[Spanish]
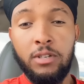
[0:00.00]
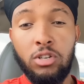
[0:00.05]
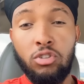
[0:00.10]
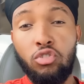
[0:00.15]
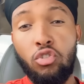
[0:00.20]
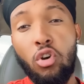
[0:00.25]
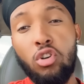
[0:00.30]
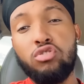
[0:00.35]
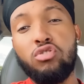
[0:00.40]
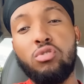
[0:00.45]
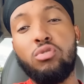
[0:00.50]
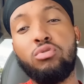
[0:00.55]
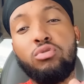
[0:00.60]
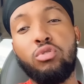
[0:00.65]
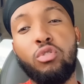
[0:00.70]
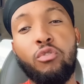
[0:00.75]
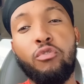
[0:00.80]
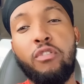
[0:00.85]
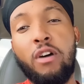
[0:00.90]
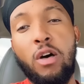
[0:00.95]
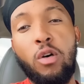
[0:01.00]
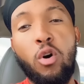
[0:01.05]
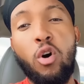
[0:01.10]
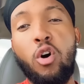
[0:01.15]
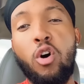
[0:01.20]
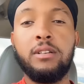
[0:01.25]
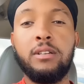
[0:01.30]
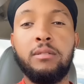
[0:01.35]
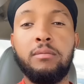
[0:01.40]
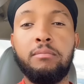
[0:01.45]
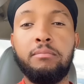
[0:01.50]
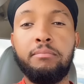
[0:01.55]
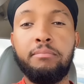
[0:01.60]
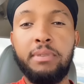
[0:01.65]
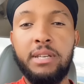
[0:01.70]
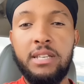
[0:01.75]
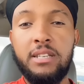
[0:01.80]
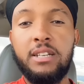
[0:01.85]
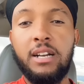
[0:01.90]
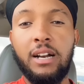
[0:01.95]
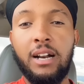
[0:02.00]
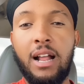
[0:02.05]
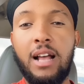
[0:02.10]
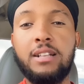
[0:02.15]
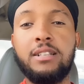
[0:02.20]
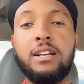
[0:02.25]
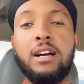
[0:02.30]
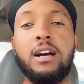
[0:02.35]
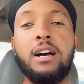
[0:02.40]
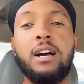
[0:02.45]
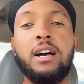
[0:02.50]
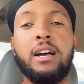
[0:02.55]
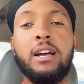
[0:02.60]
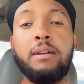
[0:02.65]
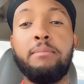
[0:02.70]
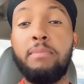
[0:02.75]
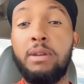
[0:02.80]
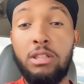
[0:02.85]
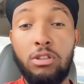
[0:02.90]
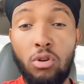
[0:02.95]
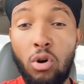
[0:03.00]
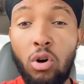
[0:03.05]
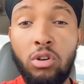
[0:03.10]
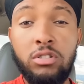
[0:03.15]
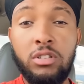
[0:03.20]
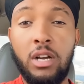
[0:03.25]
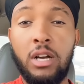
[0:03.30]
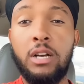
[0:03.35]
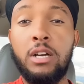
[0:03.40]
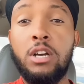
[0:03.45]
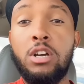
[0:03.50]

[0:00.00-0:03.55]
Yo soy un triunfador, pinche raza envidiosa.